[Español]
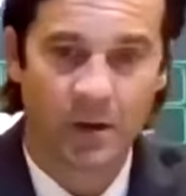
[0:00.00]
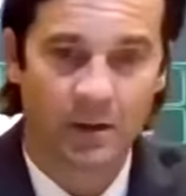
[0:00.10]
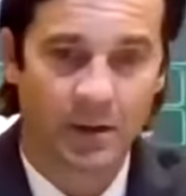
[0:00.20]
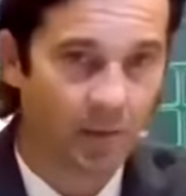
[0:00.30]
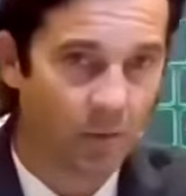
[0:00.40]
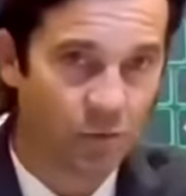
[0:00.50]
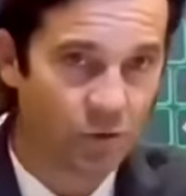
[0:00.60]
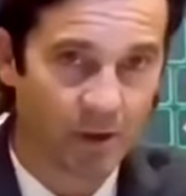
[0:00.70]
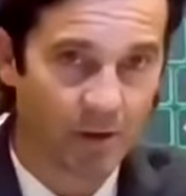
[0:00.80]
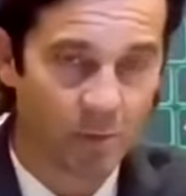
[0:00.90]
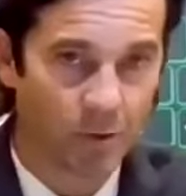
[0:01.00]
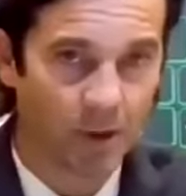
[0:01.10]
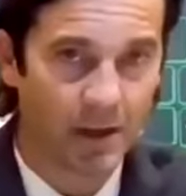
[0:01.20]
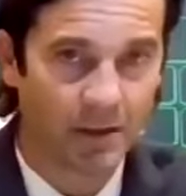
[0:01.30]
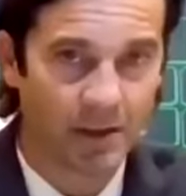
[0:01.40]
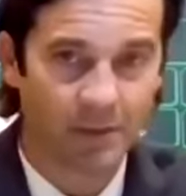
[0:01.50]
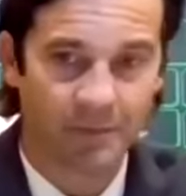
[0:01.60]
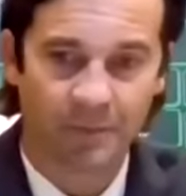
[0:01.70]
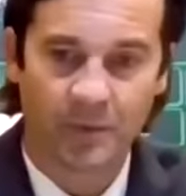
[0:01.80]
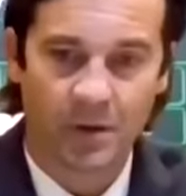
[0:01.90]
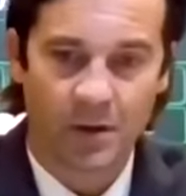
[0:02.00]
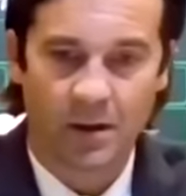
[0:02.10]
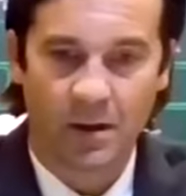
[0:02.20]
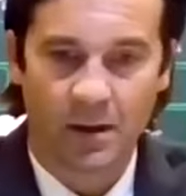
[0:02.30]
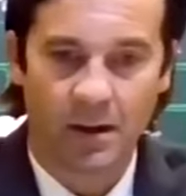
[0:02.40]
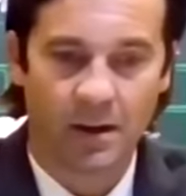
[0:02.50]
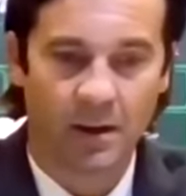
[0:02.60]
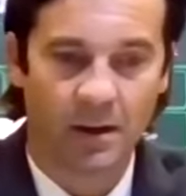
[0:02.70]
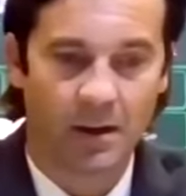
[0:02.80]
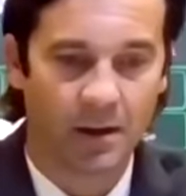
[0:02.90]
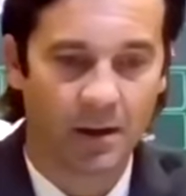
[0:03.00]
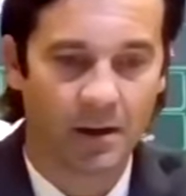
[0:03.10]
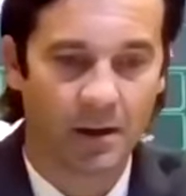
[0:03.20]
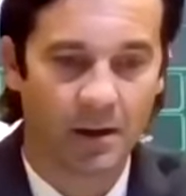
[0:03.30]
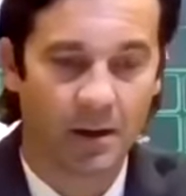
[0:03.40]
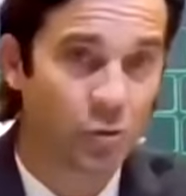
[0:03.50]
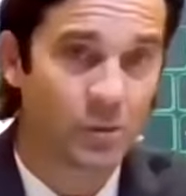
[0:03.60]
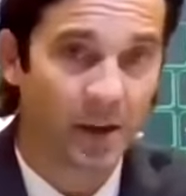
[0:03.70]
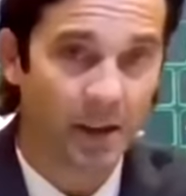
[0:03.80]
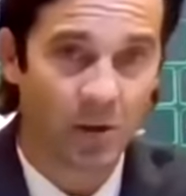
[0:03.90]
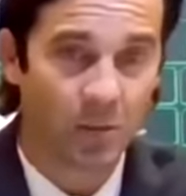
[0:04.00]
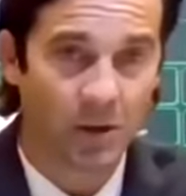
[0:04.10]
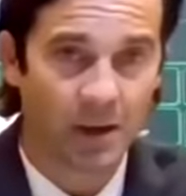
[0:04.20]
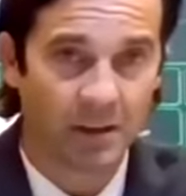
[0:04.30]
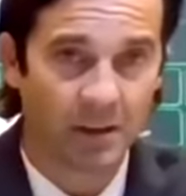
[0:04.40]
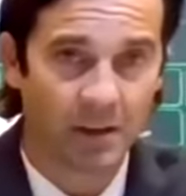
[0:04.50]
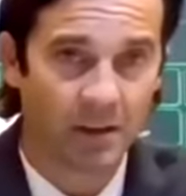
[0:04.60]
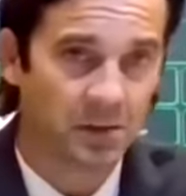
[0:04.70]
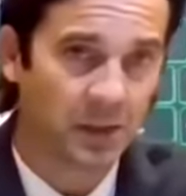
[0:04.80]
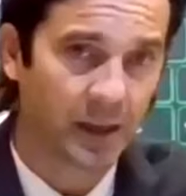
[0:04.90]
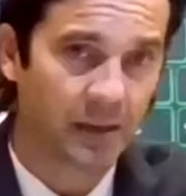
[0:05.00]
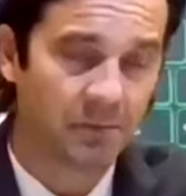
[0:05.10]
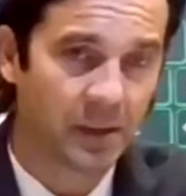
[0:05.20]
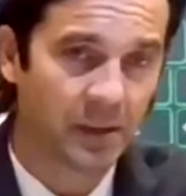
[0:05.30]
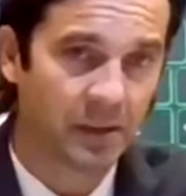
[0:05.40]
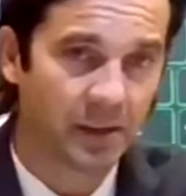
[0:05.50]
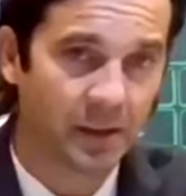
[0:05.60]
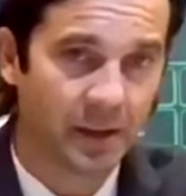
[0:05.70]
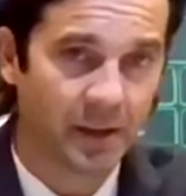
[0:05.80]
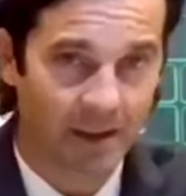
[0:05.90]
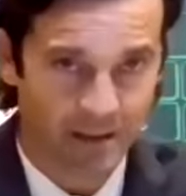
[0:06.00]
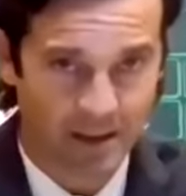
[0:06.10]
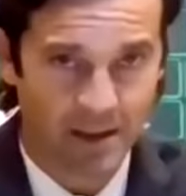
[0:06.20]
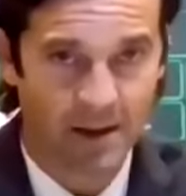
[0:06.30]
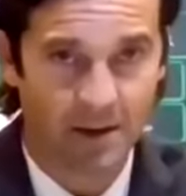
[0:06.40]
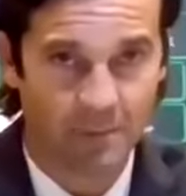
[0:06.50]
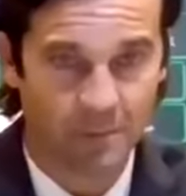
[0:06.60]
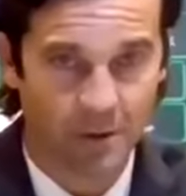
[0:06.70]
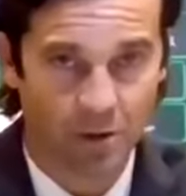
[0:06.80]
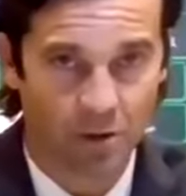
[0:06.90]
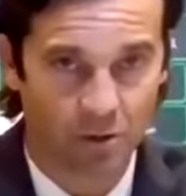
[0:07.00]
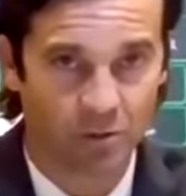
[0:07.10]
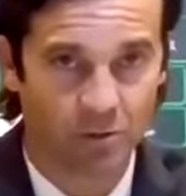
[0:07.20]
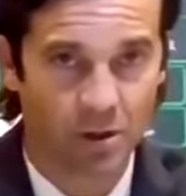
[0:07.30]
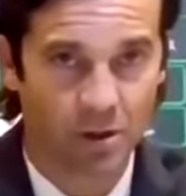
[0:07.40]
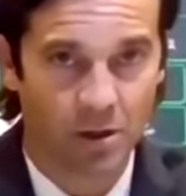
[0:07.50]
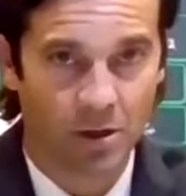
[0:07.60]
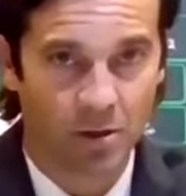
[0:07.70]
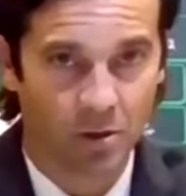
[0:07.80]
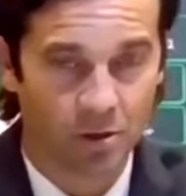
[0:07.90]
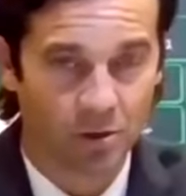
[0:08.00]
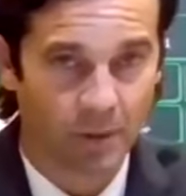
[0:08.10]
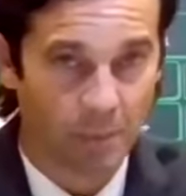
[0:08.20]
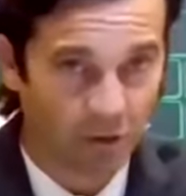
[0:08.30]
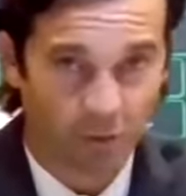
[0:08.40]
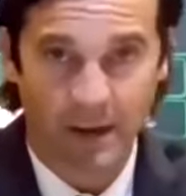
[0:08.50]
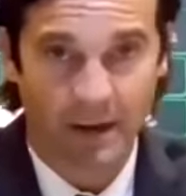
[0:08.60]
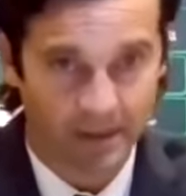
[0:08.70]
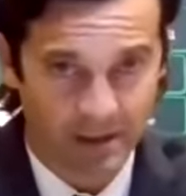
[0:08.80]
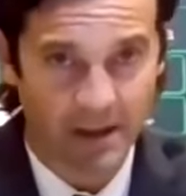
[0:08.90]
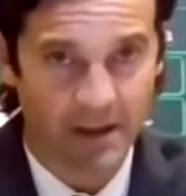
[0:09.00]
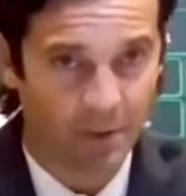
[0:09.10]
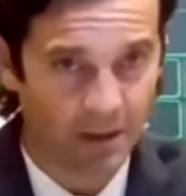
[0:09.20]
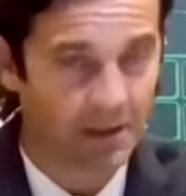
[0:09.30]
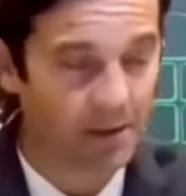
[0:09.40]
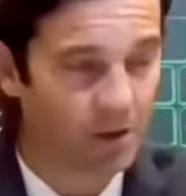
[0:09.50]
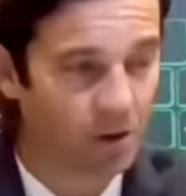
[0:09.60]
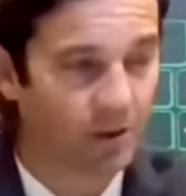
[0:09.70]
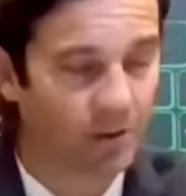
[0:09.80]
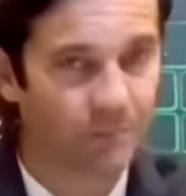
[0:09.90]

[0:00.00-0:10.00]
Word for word: tenemos mucho trabajo por delante eh, y muchos partidos por delante. O sea eh, en la senda, pero con, con espacio para crecer y para seguir mejorando.